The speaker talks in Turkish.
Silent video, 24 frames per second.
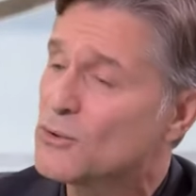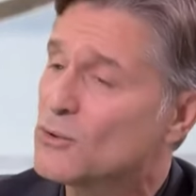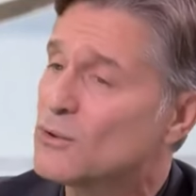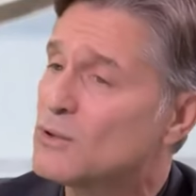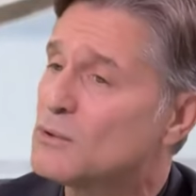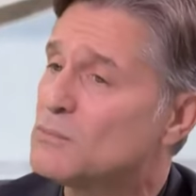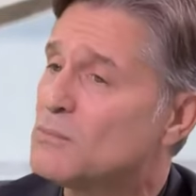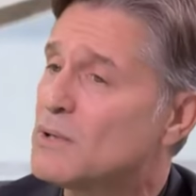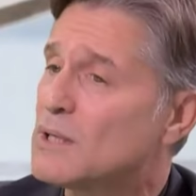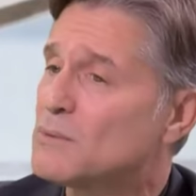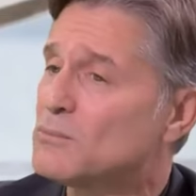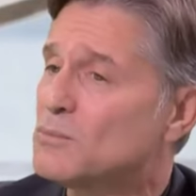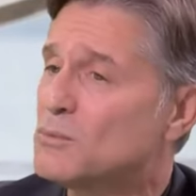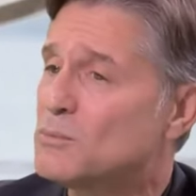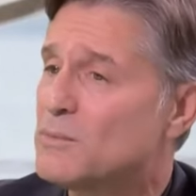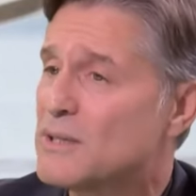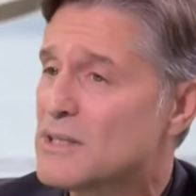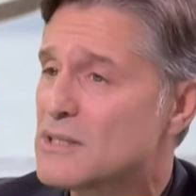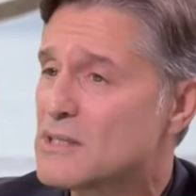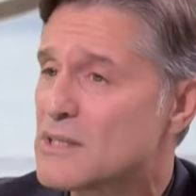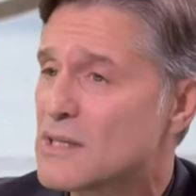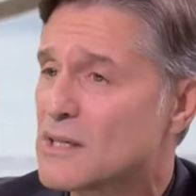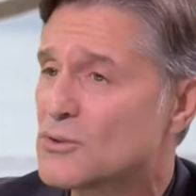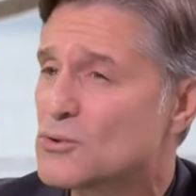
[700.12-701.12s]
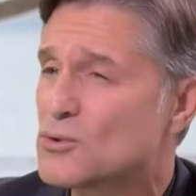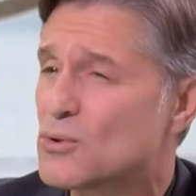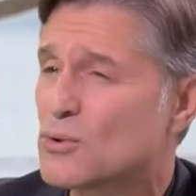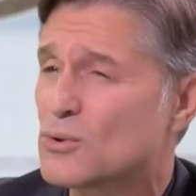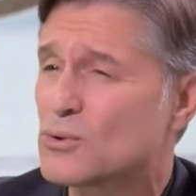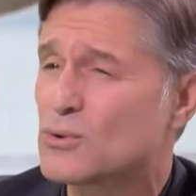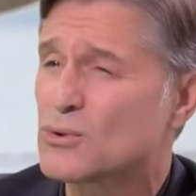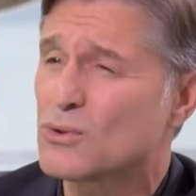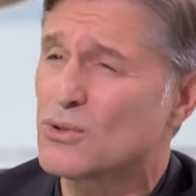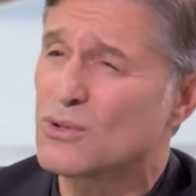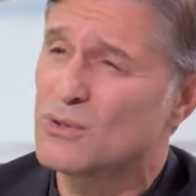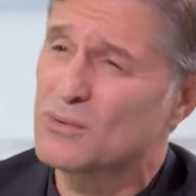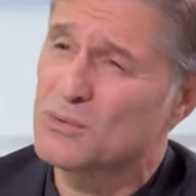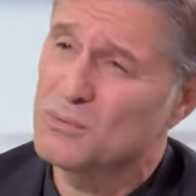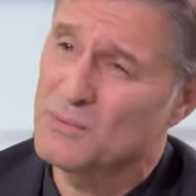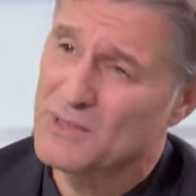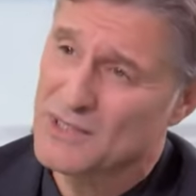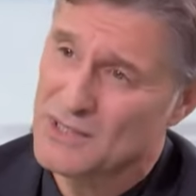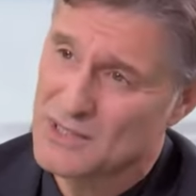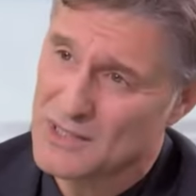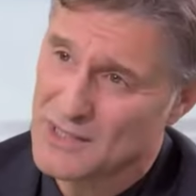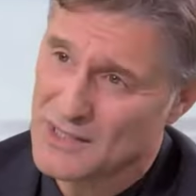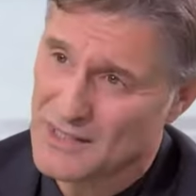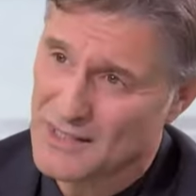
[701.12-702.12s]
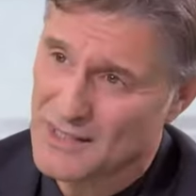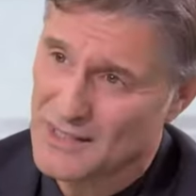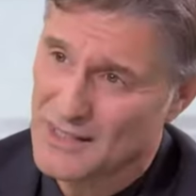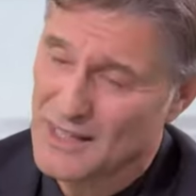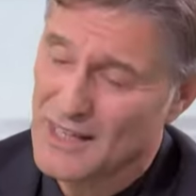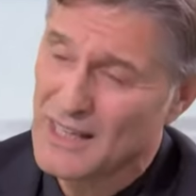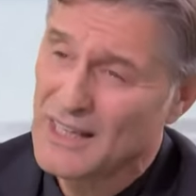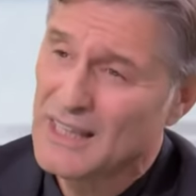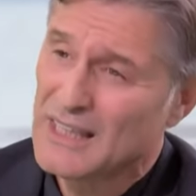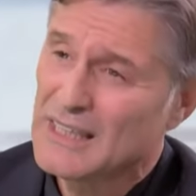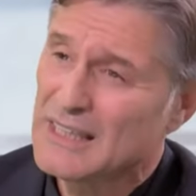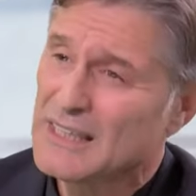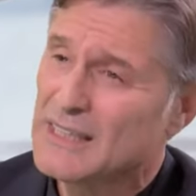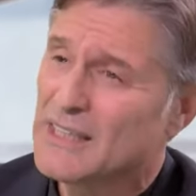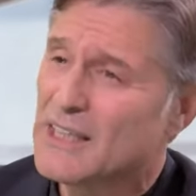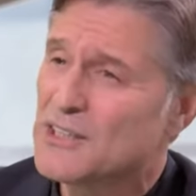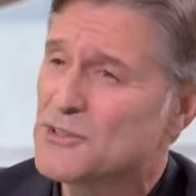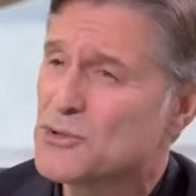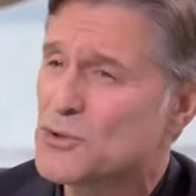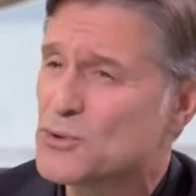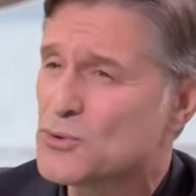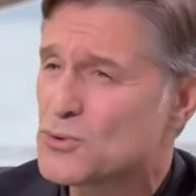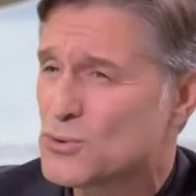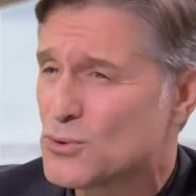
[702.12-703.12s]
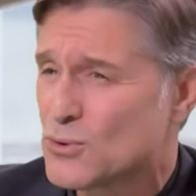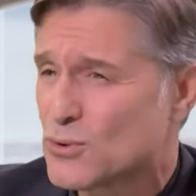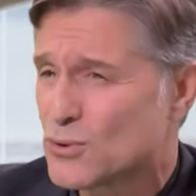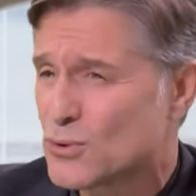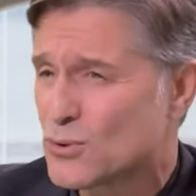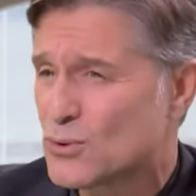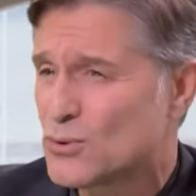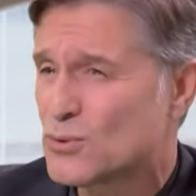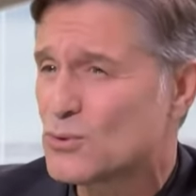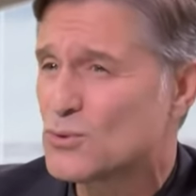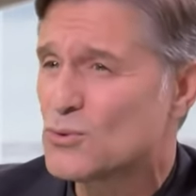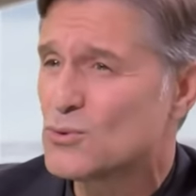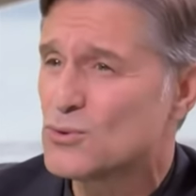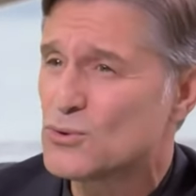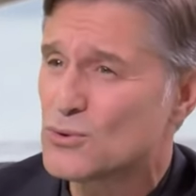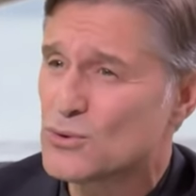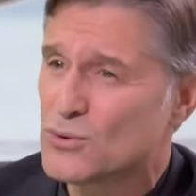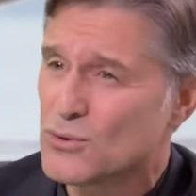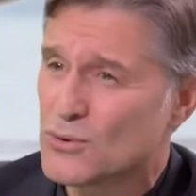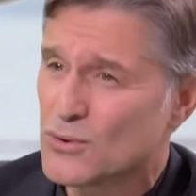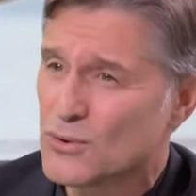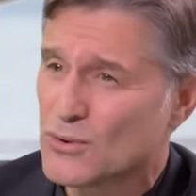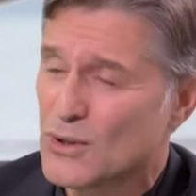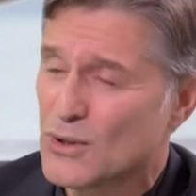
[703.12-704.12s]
ki oğlum bak bu meslek çok zor bir meslek. Gecesi yok, gündüz yok.